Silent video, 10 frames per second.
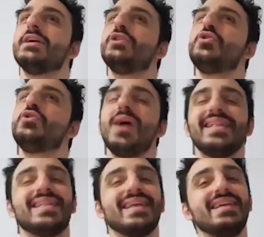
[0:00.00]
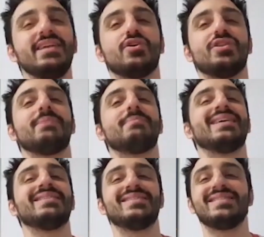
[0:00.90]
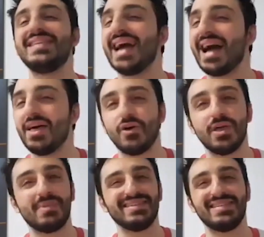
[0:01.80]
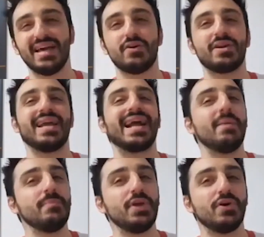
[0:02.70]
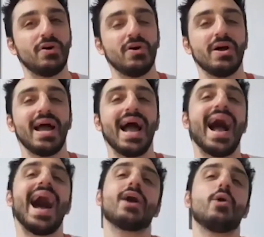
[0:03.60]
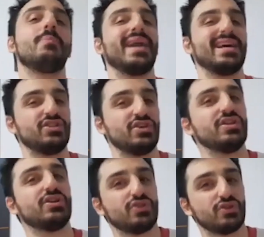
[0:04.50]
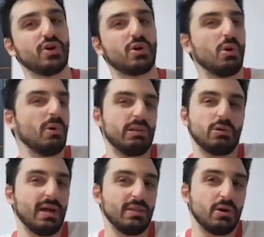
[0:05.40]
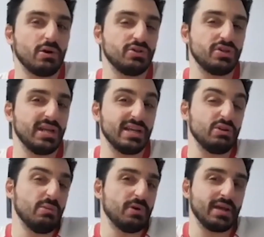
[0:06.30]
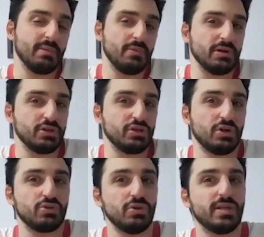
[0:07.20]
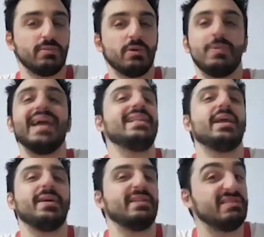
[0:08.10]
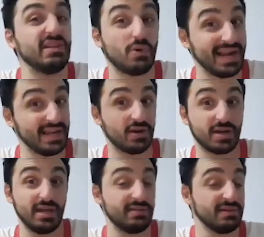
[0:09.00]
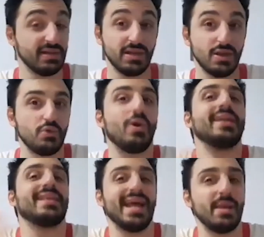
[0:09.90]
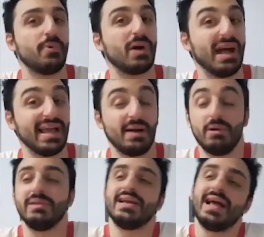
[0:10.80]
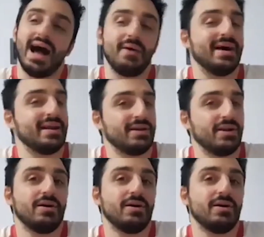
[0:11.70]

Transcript: no ha tenido demasiado, demasiado recambio a comparación de los otros clubes, tomando en consideración, por ejemplo, que los últimos 20, 25 años, que es nuestra época, digamos a ver,